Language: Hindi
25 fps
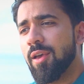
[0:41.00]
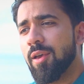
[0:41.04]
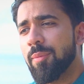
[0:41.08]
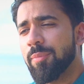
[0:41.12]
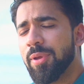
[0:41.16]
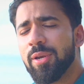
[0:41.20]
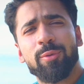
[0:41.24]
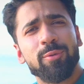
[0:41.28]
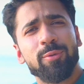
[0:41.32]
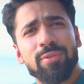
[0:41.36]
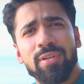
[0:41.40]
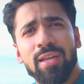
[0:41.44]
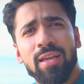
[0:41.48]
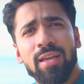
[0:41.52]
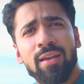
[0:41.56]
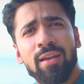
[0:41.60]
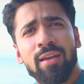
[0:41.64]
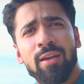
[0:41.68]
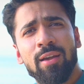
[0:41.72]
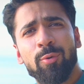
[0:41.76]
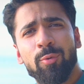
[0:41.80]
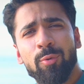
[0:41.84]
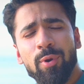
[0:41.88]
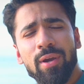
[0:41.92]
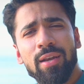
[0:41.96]
फिर दूसरा
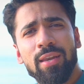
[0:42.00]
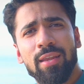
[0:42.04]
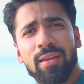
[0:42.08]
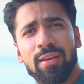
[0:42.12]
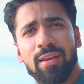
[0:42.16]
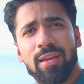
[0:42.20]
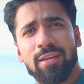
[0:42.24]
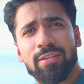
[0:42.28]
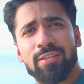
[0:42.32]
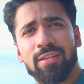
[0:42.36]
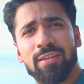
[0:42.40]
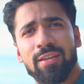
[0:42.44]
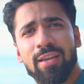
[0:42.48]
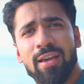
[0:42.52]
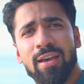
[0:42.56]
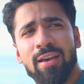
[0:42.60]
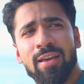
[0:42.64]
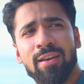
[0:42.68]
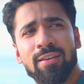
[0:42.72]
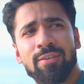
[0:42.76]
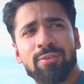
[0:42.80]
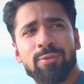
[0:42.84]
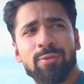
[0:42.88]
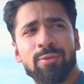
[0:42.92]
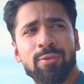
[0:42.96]
हुआ नहीं इलेक्शन
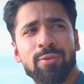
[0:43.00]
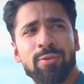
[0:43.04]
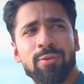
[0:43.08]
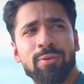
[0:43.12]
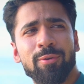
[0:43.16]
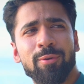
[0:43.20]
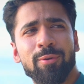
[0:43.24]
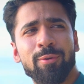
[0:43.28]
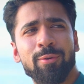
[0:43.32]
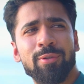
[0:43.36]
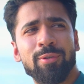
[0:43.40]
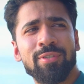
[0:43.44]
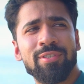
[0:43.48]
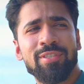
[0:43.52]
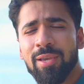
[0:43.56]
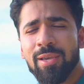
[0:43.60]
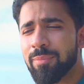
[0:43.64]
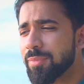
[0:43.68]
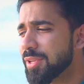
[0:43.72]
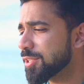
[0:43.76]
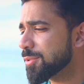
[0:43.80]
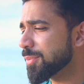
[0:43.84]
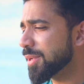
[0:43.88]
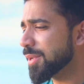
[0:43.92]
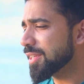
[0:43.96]
यार जो
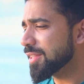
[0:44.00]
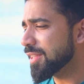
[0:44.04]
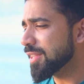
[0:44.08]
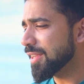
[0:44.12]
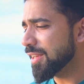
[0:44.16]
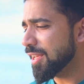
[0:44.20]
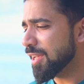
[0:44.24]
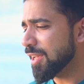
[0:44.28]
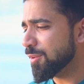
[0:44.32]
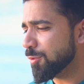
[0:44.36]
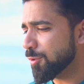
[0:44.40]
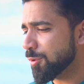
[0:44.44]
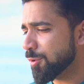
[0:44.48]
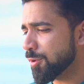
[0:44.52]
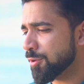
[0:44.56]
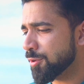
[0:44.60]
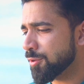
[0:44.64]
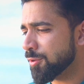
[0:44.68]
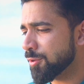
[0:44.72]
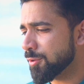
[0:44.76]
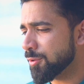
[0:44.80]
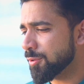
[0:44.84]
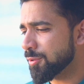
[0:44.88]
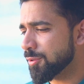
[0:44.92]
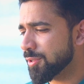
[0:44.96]
स्टैब्लिशमेंट थी ना वो
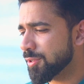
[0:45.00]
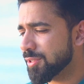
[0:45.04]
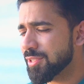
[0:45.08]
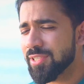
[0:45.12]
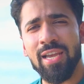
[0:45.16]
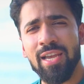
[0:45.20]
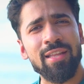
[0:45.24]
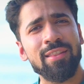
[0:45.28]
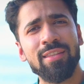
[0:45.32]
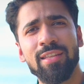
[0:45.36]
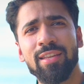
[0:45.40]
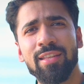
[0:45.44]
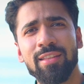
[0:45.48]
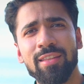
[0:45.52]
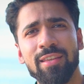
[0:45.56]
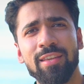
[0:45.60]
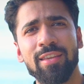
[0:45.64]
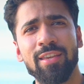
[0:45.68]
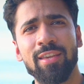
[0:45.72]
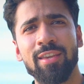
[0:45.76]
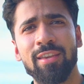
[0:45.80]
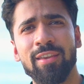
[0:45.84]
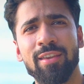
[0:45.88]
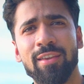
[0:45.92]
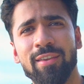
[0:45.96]
चाहती नहीं थी
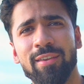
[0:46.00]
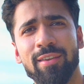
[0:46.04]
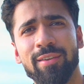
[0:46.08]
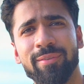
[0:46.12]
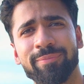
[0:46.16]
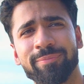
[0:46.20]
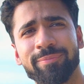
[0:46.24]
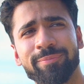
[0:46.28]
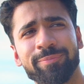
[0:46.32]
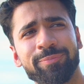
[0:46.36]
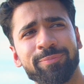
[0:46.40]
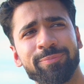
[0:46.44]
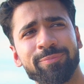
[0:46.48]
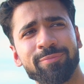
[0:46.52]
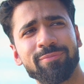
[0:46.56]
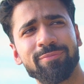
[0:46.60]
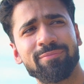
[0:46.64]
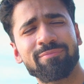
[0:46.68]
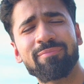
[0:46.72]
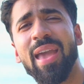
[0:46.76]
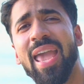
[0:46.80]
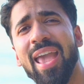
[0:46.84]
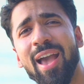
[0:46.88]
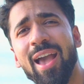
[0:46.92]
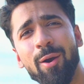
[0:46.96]

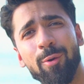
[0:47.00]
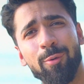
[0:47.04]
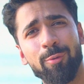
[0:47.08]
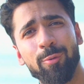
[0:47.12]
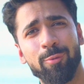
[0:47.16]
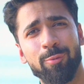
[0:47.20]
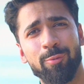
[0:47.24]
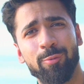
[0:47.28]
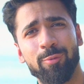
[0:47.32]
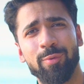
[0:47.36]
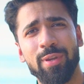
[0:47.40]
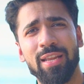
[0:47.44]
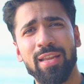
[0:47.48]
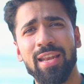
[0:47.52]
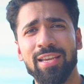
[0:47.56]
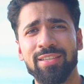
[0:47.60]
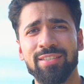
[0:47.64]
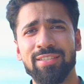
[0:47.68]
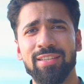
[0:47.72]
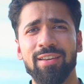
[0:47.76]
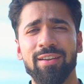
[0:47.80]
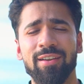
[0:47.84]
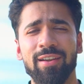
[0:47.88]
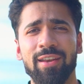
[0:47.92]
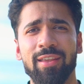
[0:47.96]
कि मैं आऊँ
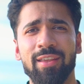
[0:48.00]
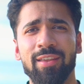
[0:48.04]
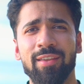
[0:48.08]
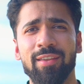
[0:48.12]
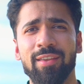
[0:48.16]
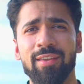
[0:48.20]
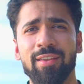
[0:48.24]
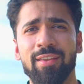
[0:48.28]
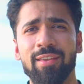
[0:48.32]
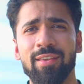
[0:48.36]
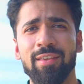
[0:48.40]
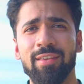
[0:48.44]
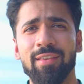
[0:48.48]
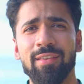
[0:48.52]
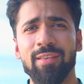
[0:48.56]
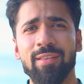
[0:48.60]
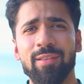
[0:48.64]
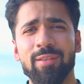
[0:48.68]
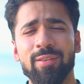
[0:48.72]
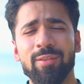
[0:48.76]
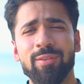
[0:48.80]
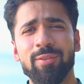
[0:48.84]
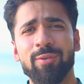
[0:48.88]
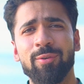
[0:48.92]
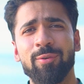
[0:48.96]
इलेक्शन लड़ने
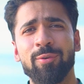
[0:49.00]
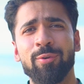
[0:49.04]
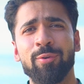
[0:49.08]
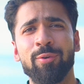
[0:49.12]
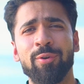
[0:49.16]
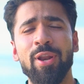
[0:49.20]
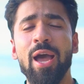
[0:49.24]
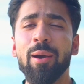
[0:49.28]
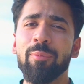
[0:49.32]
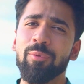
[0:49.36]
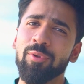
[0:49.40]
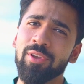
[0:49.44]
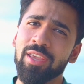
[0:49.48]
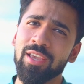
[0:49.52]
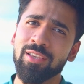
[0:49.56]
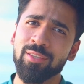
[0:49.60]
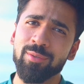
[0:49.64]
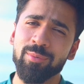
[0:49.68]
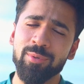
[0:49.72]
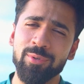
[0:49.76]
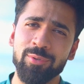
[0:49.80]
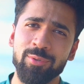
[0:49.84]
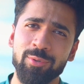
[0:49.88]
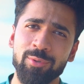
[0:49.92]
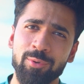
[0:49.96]
और आप लोग क्या
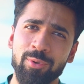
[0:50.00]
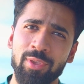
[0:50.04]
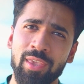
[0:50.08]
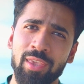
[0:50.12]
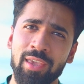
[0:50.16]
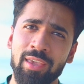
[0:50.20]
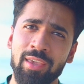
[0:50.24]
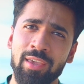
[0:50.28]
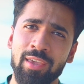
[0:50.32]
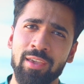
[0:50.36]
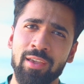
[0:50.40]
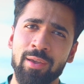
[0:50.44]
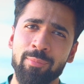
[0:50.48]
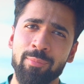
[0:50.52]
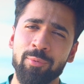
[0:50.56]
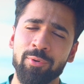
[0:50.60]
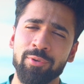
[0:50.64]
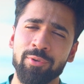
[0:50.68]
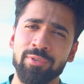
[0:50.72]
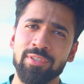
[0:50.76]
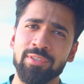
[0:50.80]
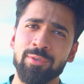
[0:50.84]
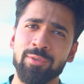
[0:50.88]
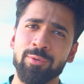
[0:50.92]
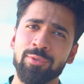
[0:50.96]
समझते हो कि आप
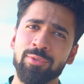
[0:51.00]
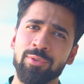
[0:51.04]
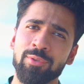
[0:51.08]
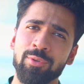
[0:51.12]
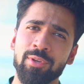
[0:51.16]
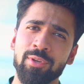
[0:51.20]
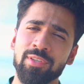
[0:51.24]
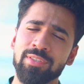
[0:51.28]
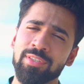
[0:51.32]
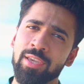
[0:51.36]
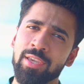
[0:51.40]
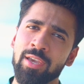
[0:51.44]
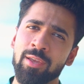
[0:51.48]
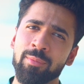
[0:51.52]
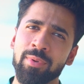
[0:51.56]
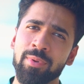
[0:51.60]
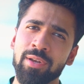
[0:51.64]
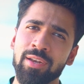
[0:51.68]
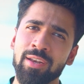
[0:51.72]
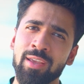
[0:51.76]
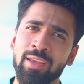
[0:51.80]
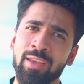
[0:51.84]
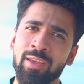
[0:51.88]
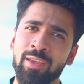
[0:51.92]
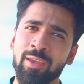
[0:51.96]
लोग सोचते हो कि सीआर
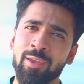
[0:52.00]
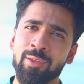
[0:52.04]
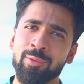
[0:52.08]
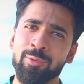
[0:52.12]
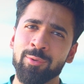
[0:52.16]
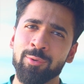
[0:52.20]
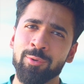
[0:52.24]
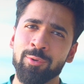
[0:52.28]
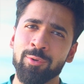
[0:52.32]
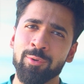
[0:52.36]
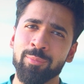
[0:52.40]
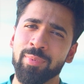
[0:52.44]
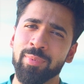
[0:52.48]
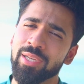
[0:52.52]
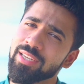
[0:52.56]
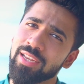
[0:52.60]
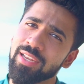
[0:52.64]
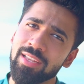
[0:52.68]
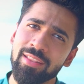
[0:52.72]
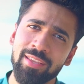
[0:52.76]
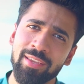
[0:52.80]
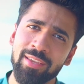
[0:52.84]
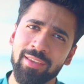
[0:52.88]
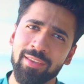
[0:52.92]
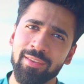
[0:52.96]
बनना है तो बन
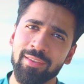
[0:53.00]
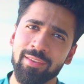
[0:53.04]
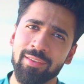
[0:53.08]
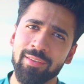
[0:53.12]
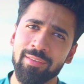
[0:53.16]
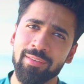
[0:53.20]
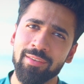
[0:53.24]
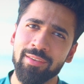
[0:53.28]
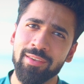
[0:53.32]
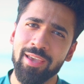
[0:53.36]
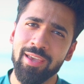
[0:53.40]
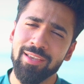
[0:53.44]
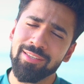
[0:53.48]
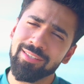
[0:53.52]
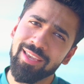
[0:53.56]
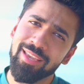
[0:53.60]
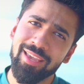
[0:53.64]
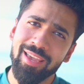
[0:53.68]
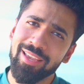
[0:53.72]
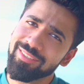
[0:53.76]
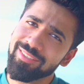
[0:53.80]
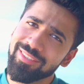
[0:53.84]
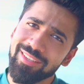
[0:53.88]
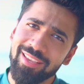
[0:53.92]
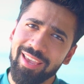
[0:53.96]
जाते हैं
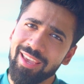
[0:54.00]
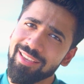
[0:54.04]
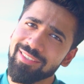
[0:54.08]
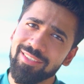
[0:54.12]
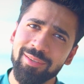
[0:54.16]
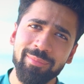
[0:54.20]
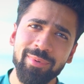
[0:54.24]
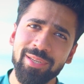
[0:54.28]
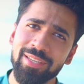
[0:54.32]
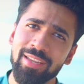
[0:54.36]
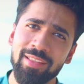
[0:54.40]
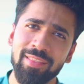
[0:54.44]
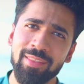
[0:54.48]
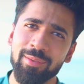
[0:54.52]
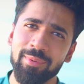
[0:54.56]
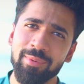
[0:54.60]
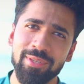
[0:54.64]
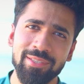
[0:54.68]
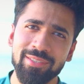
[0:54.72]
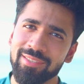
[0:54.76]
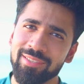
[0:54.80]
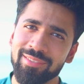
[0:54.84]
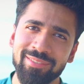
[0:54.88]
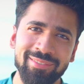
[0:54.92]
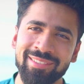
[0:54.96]
ऐसे ऐसे बन जाते हैं
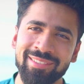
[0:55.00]
बस